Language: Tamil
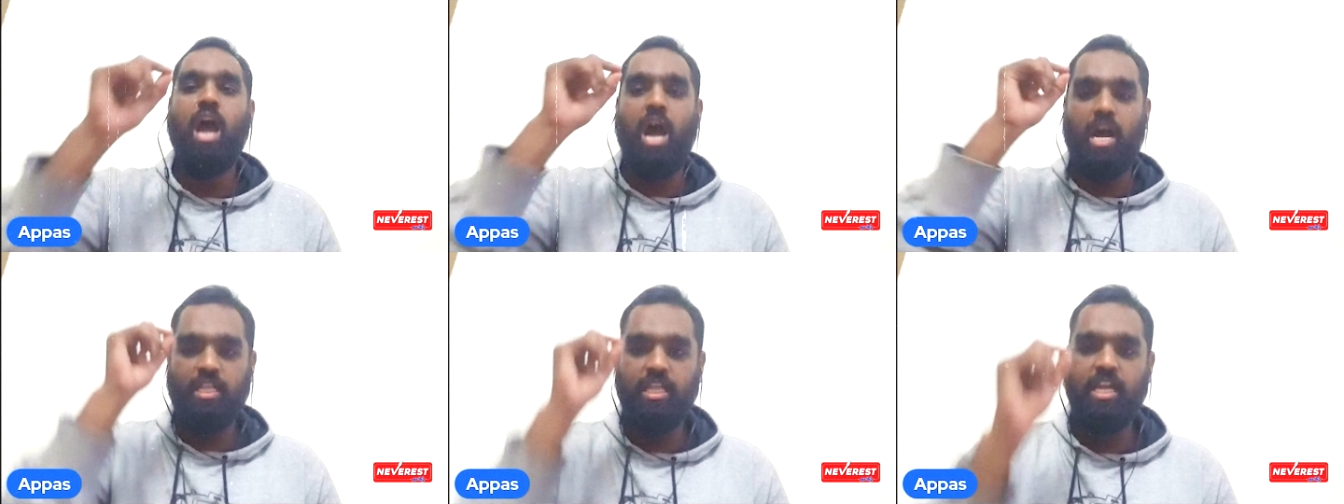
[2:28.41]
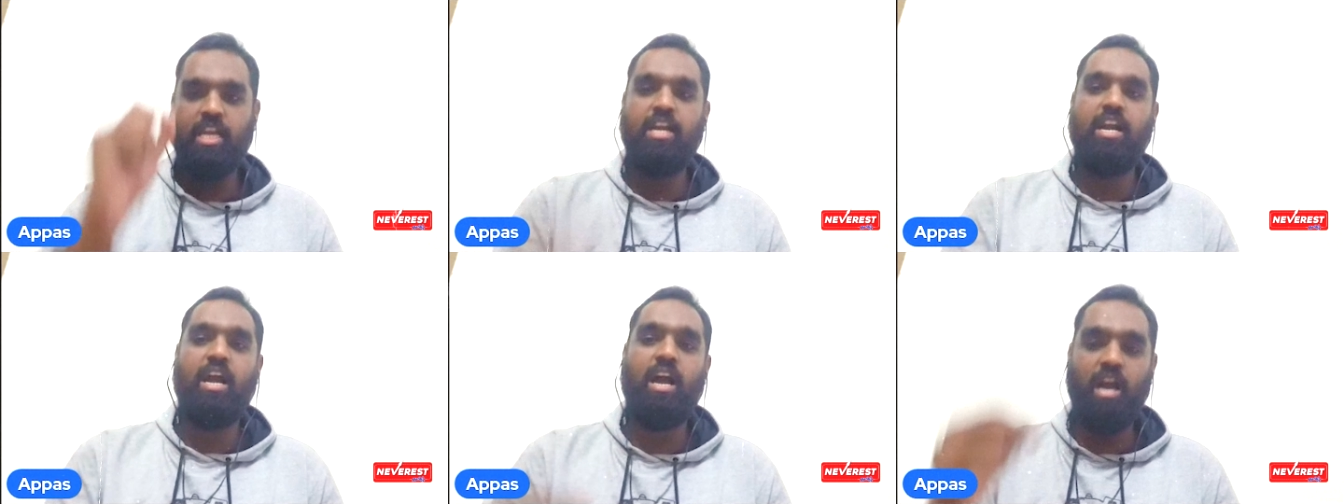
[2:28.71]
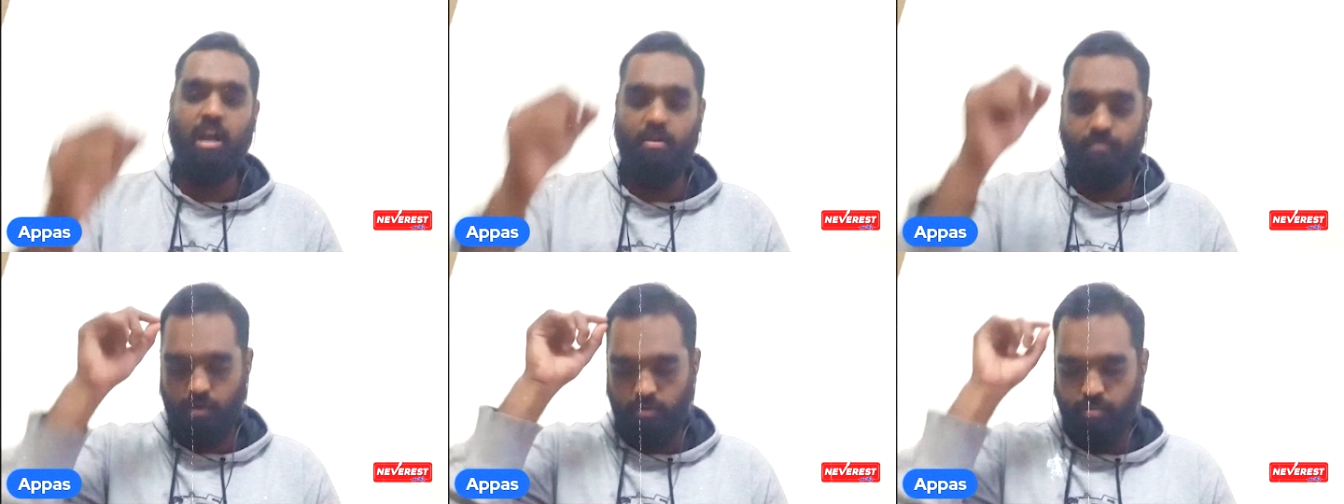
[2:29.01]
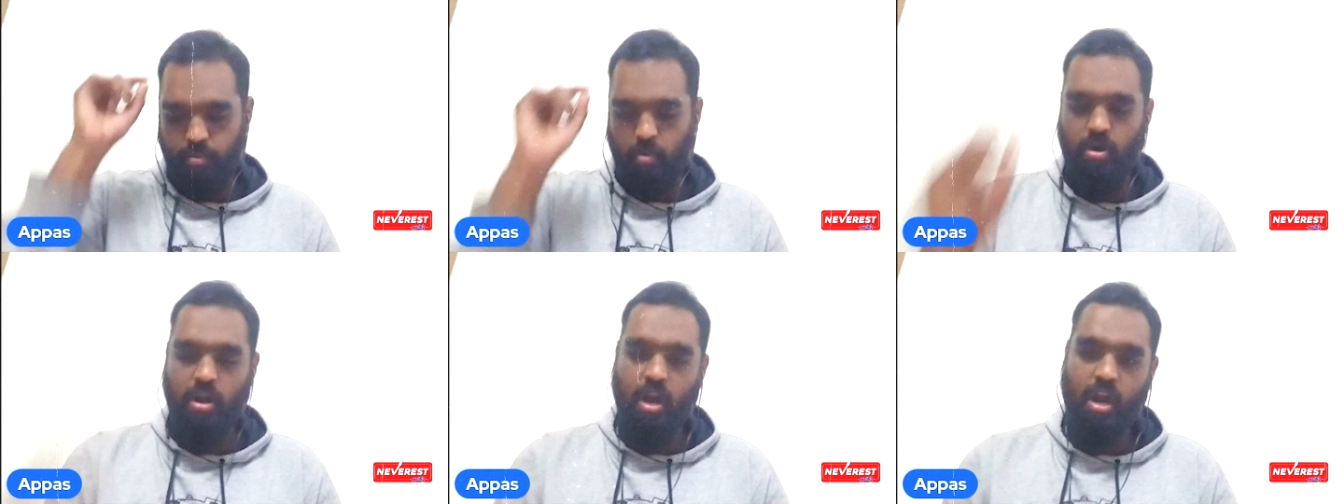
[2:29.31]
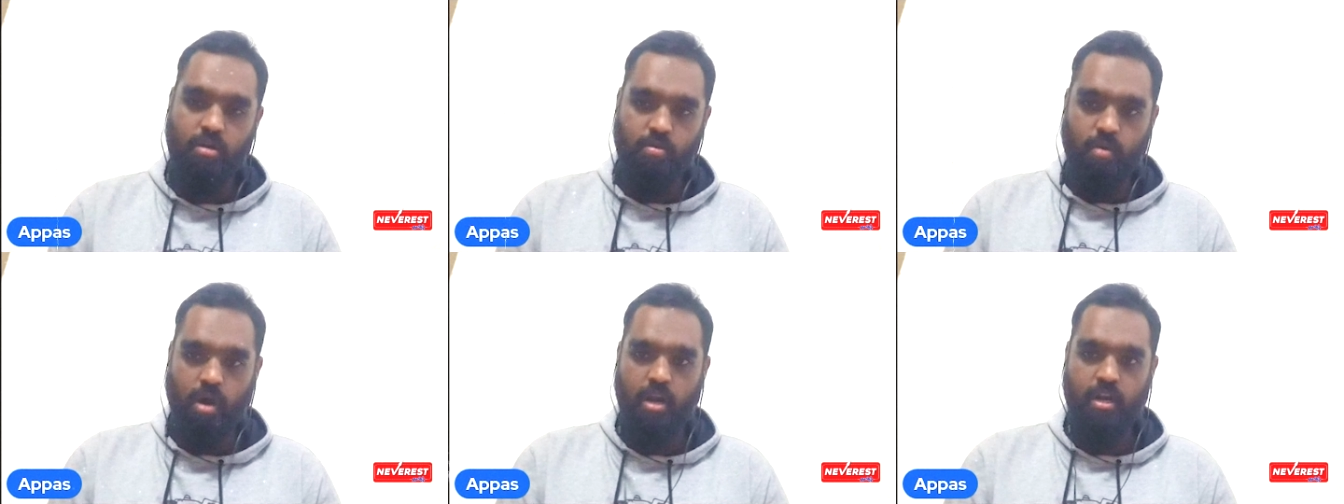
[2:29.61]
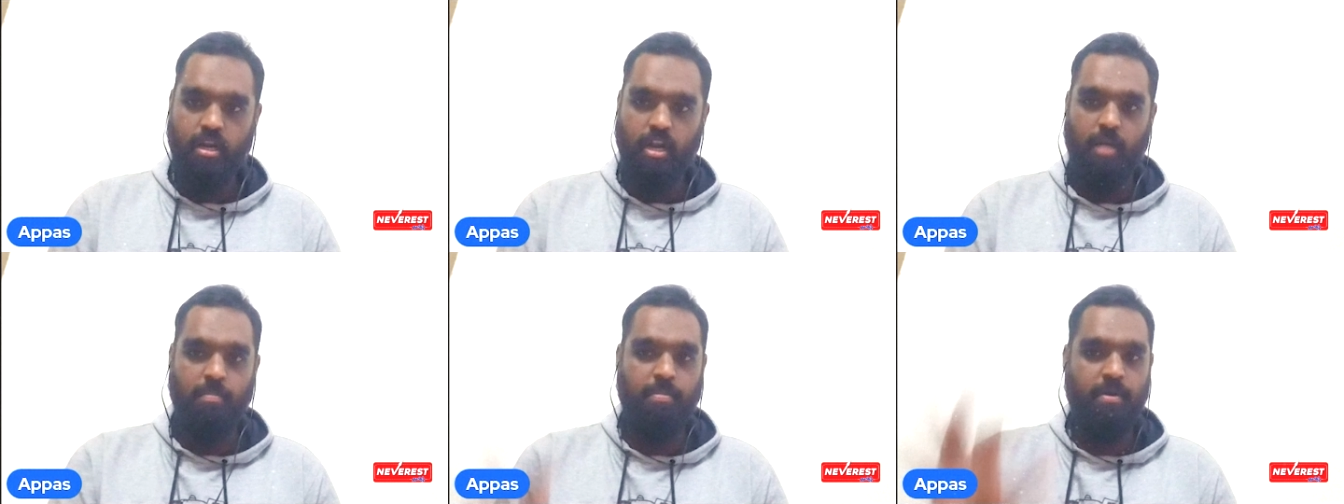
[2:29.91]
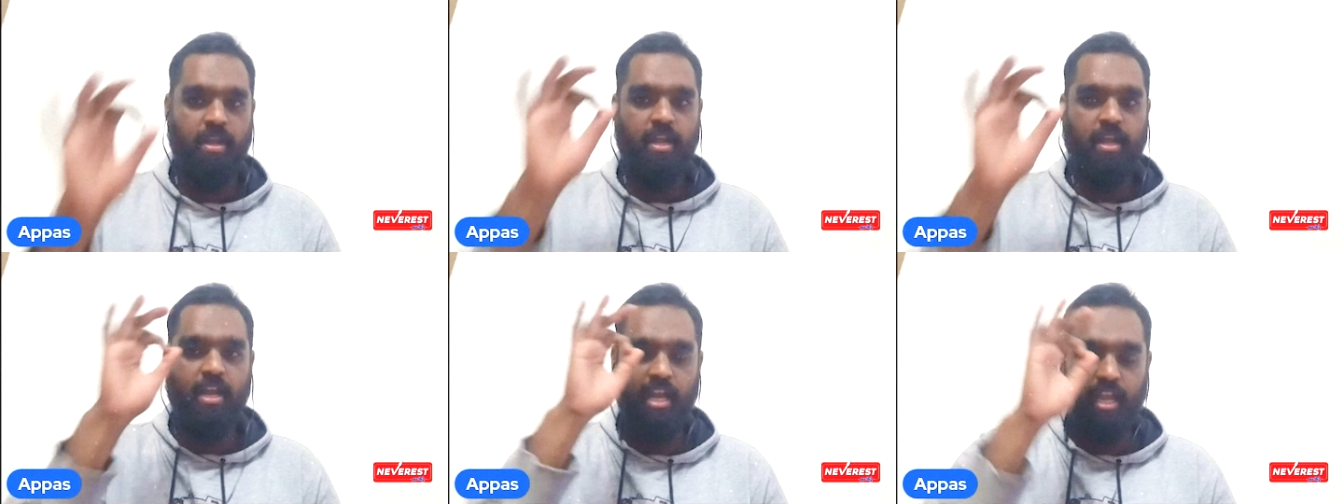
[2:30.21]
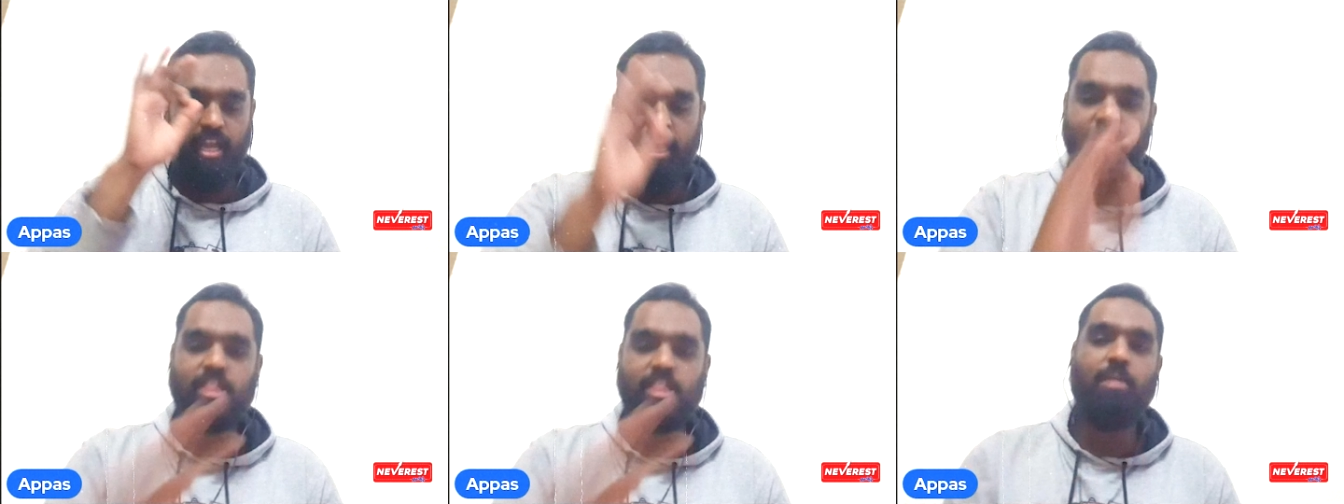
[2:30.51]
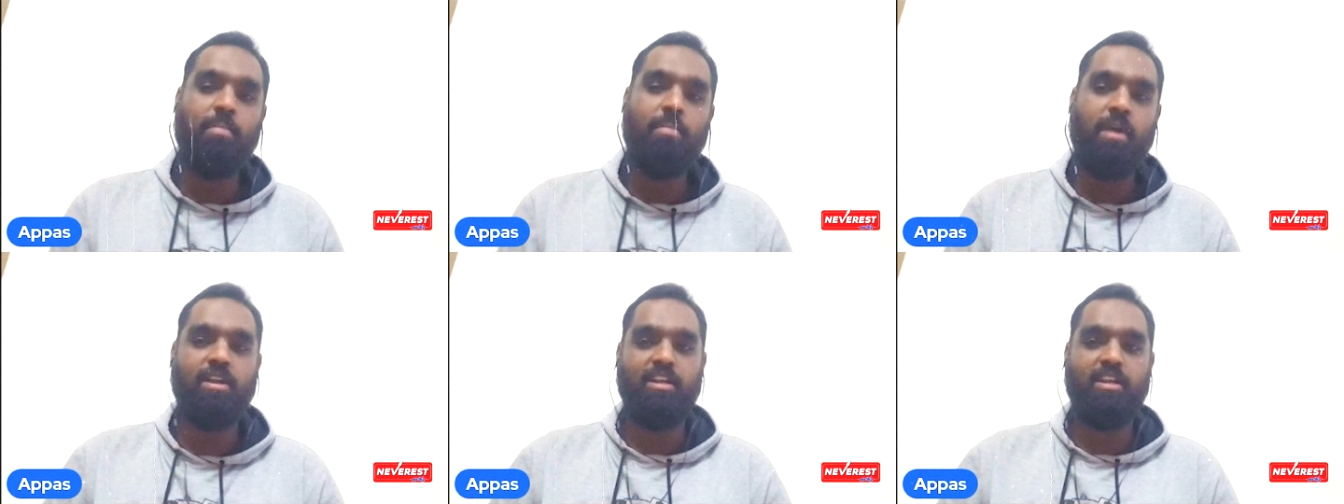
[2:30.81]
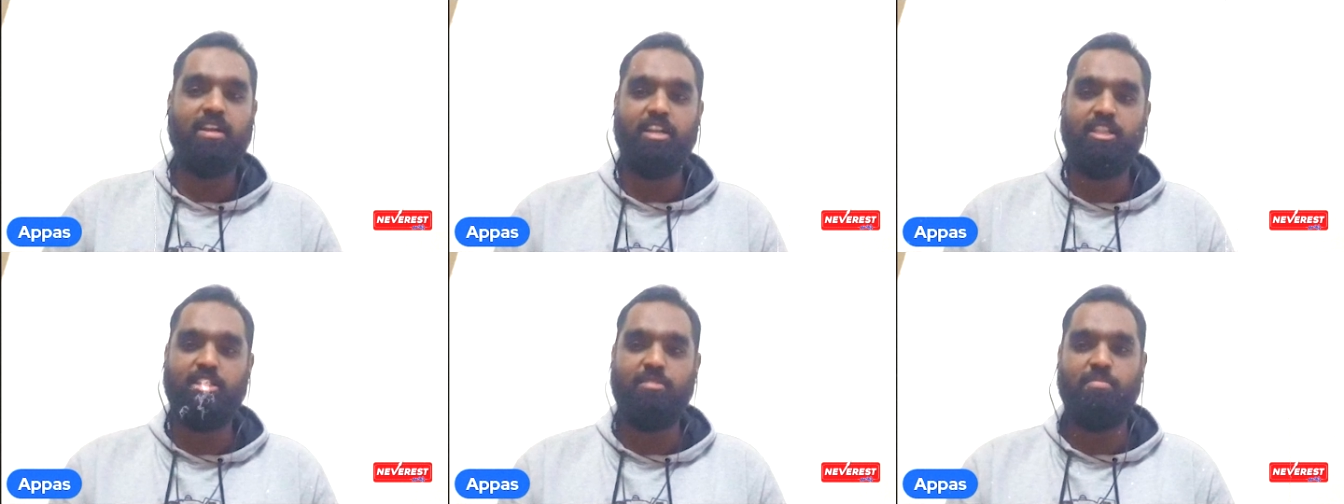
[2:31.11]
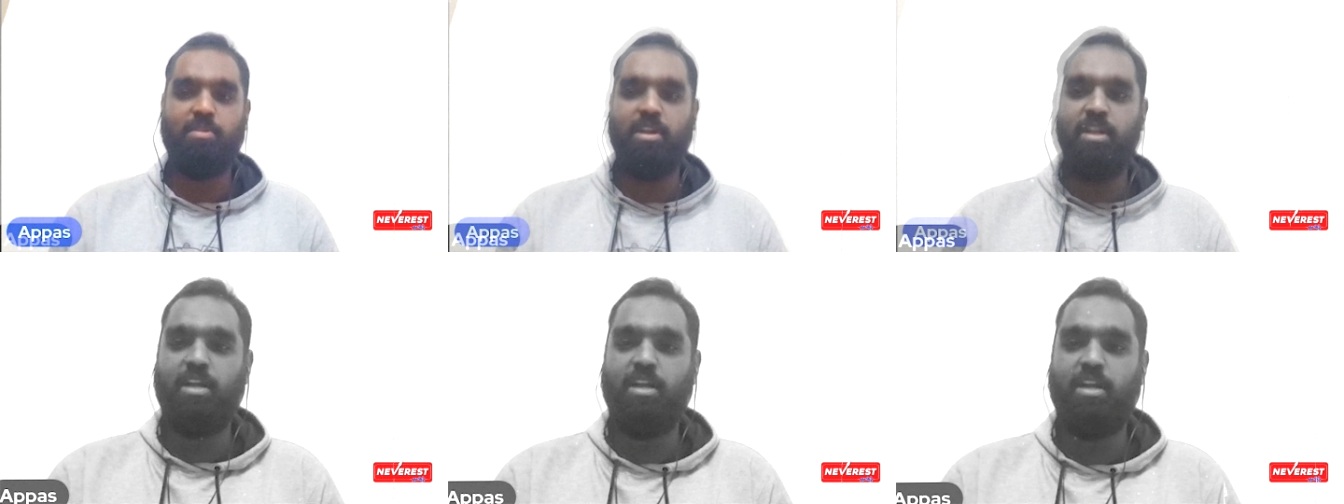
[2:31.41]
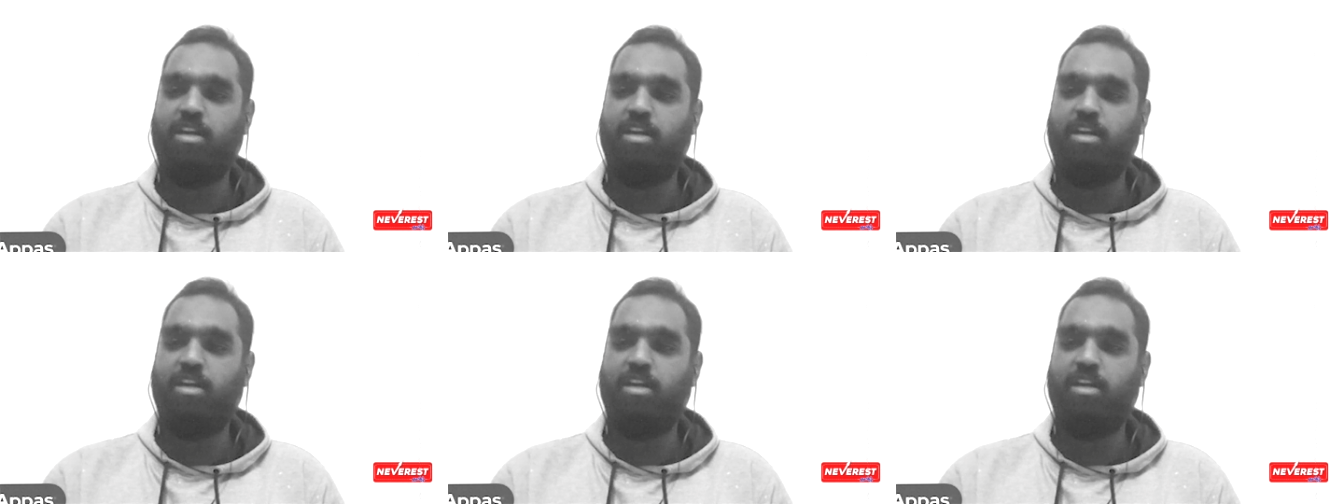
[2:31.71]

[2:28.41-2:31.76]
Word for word: அதற்காக அவன் போராடுவான் அப்படிங்கிறது எந்த மாற்று கருத்தும் இல்லை